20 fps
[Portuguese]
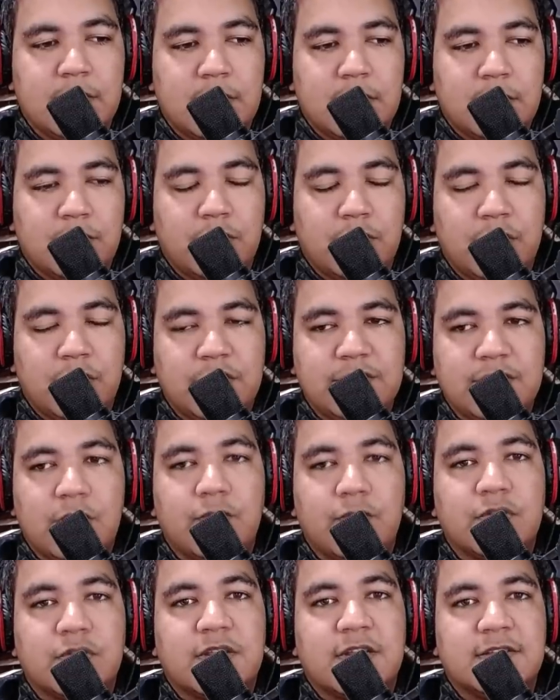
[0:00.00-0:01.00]
Por isso que
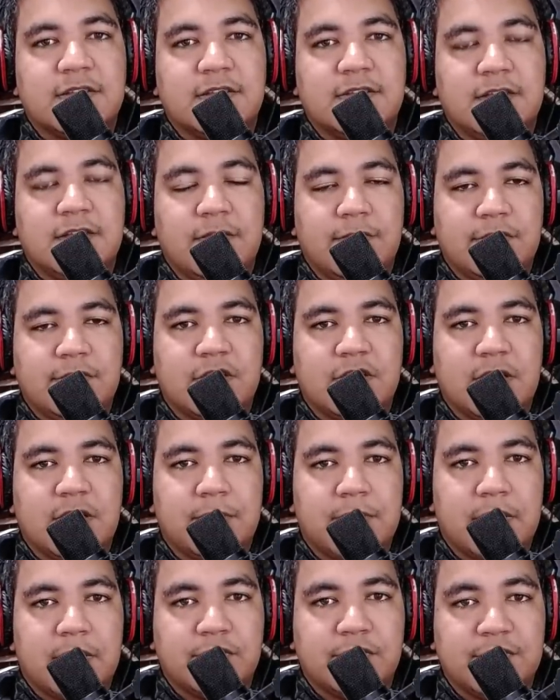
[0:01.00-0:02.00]
eu vou trazer esse vídeo aqui
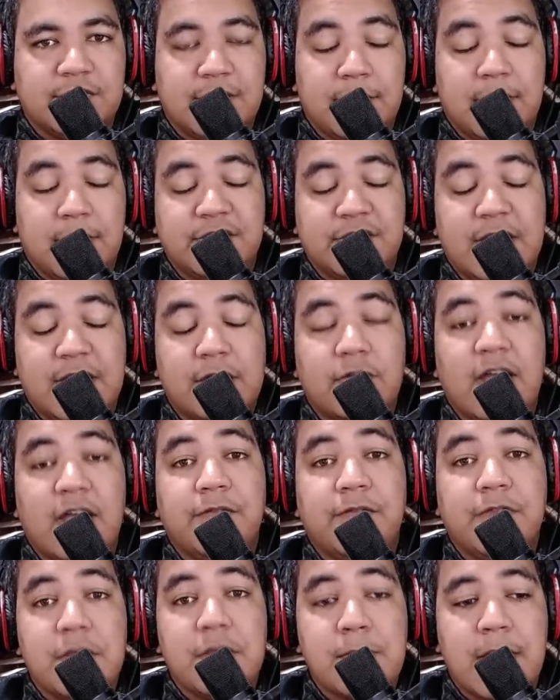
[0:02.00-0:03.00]
para você, mas quero
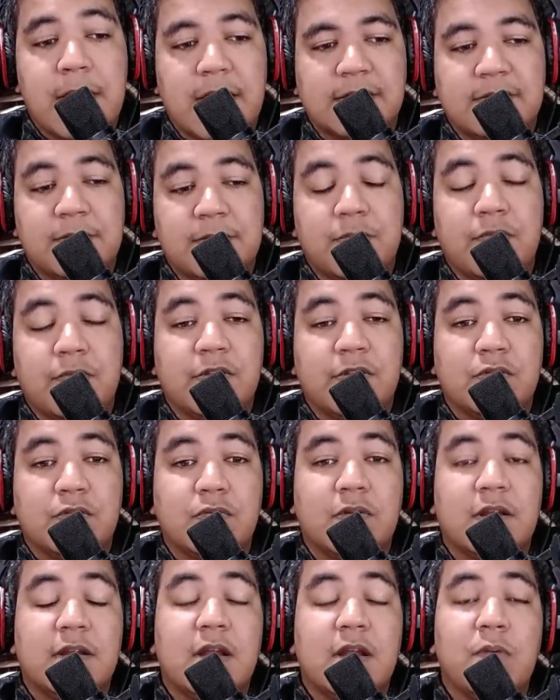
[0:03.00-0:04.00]
reafirmar, se
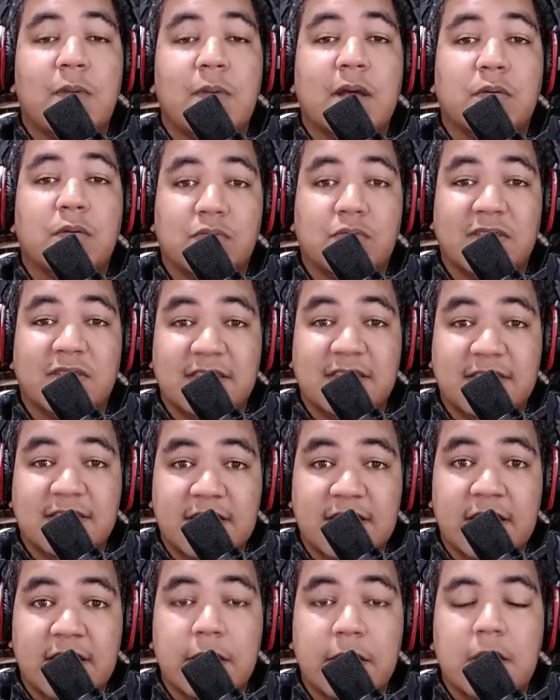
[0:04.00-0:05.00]
porventura não
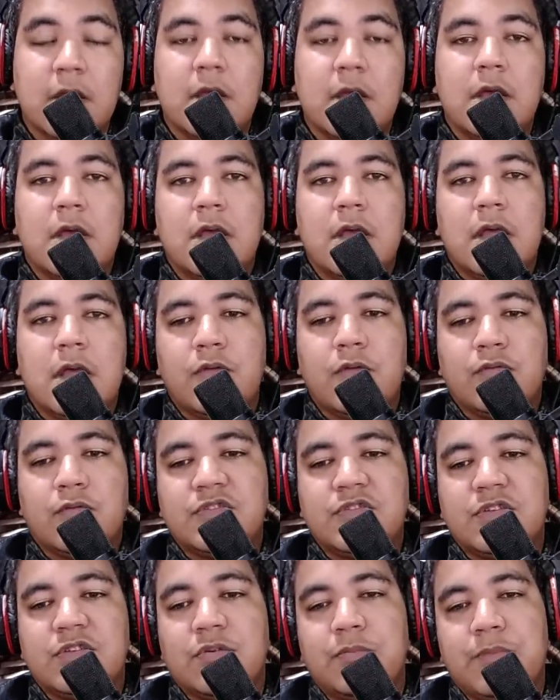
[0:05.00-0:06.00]
acontecer, eu vou
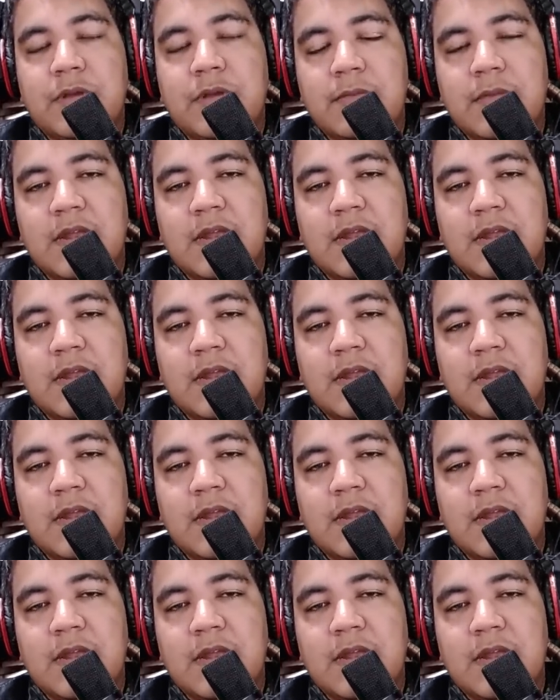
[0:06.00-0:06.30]
ser o primeiro